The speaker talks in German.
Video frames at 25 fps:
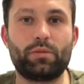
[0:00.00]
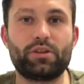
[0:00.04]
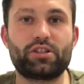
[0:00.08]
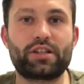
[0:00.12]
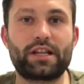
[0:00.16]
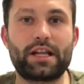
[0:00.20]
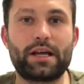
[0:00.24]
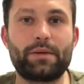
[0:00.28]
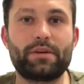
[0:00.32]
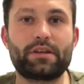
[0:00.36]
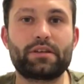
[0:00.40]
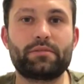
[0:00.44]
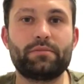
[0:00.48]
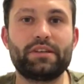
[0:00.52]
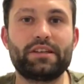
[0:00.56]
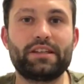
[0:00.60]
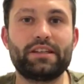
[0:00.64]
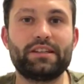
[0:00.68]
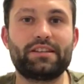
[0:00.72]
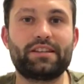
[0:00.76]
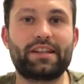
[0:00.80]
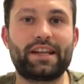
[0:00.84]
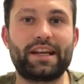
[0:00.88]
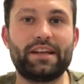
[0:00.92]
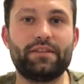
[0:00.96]
beschreibe ich mich
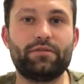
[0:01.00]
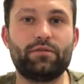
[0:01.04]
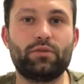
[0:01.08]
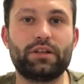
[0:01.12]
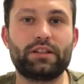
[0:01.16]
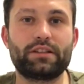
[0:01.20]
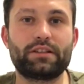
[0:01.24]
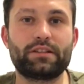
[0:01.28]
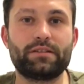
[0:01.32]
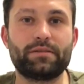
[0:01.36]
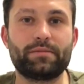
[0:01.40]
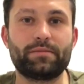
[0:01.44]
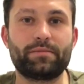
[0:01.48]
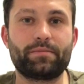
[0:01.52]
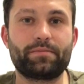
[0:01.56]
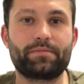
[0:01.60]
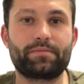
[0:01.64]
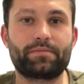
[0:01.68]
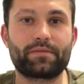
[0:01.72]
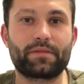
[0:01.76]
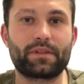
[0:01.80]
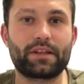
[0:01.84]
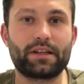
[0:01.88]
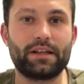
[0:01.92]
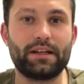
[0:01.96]
in drei Worten.
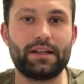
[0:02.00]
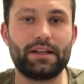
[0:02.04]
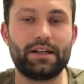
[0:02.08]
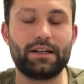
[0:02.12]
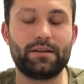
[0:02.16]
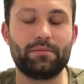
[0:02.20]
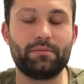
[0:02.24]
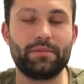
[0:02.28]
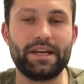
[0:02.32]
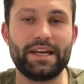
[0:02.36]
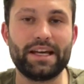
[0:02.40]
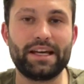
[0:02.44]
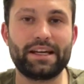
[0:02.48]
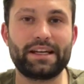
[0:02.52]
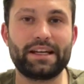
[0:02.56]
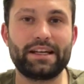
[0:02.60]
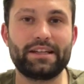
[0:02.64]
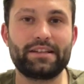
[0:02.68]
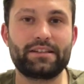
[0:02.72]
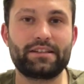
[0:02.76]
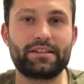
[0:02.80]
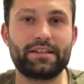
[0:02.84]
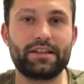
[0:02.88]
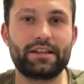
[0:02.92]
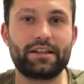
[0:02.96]
Ähm,
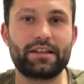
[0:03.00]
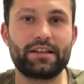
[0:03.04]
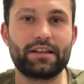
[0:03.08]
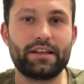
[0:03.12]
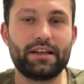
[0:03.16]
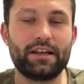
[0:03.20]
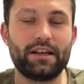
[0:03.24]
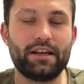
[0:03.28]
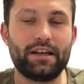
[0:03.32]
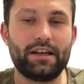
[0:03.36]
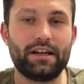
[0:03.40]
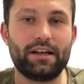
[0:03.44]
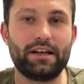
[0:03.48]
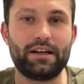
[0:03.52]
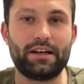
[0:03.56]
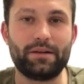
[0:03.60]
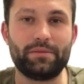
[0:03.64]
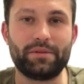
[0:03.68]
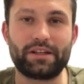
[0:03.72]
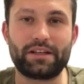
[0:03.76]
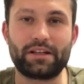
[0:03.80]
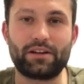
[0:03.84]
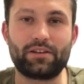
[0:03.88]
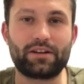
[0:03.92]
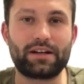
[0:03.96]
ehrgeizig, ähm,
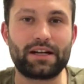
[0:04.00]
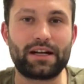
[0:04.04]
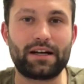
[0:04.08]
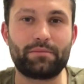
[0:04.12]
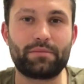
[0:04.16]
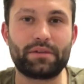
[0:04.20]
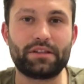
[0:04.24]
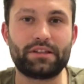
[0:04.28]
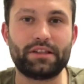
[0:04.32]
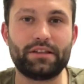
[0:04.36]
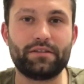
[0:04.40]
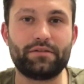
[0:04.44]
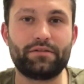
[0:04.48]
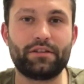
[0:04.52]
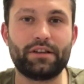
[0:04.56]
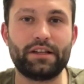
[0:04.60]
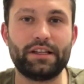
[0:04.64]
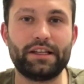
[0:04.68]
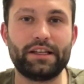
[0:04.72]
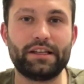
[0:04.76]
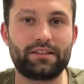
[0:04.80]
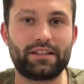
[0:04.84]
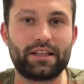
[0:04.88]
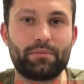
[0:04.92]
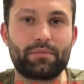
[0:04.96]
ich kann keine Partie
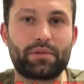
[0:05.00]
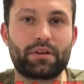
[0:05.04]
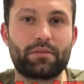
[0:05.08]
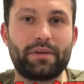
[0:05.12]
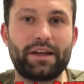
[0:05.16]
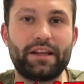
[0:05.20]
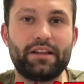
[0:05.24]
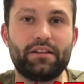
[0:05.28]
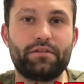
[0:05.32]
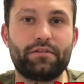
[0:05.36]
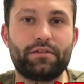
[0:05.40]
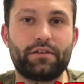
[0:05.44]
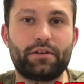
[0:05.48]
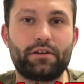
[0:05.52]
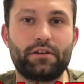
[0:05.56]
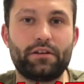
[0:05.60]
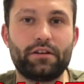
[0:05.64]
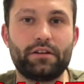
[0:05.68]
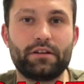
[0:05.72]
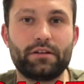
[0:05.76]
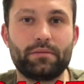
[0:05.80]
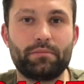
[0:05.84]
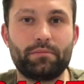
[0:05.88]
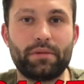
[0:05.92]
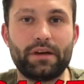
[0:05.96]
verlieren,
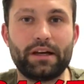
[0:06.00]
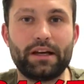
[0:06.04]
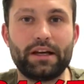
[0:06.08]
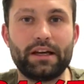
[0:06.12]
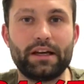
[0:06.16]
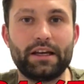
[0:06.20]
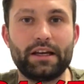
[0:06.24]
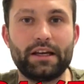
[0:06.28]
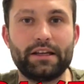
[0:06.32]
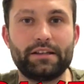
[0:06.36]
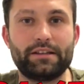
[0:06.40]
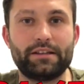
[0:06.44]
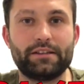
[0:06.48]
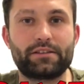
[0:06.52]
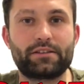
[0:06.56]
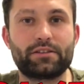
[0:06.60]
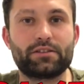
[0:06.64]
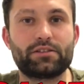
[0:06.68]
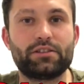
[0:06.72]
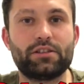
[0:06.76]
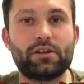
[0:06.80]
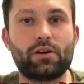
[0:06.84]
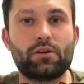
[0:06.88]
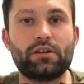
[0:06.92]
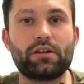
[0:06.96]
temperamentvoll, bei
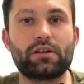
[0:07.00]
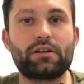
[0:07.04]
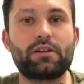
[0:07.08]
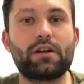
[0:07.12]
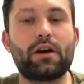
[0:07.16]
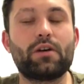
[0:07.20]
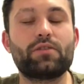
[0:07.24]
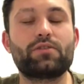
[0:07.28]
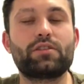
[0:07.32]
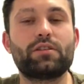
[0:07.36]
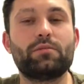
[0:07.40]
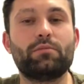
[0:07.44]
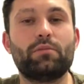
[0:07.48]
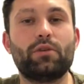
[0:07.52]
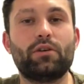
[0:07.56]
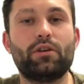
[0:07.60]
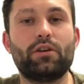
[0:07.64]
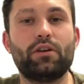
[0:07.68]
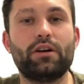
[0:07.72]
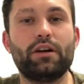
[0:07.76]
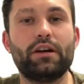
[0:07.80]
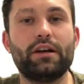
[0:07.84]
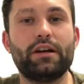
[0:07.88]
Diskussionen kann schon mal